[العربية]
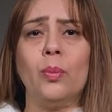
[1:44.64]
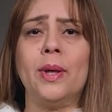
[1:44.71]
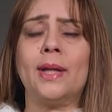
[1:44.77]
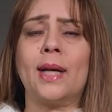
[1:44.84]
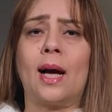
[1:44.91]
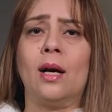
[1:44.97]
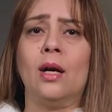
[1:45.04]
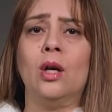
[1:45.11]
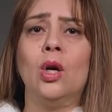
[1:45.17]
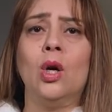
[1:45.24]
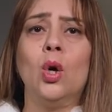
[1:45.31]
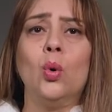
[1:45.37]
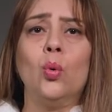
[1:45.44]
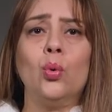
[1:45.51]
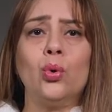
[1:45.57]
وبدعة
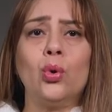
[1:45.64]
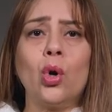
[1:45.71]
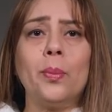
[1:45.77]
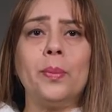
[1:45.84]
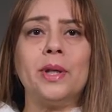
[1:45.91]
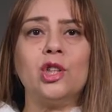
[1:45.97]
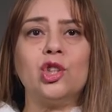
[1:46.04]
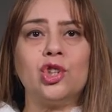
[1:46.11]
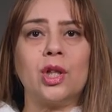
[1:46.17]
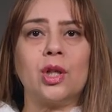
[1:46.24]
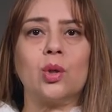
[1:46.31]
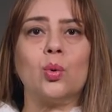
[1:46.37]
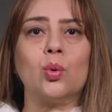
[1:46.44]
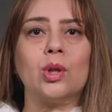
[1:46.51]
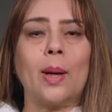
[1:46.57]
ونوع من
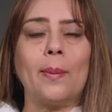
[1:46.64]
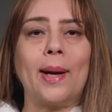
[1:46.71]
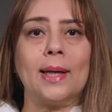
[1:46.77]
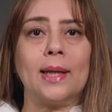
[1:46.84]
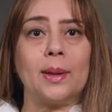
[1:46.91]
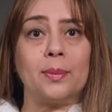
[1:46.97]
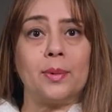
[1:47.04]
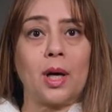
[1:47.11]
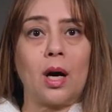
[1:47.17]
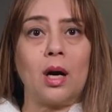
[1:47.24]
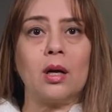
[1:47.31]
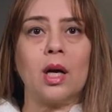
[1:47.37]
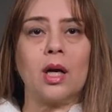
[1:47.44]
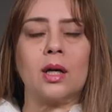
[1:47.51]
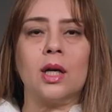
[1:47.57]
الشرك وطبعا ابن
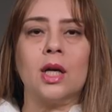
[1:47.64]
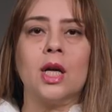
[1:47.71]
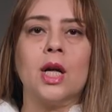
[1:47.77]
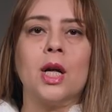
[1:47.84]
حجر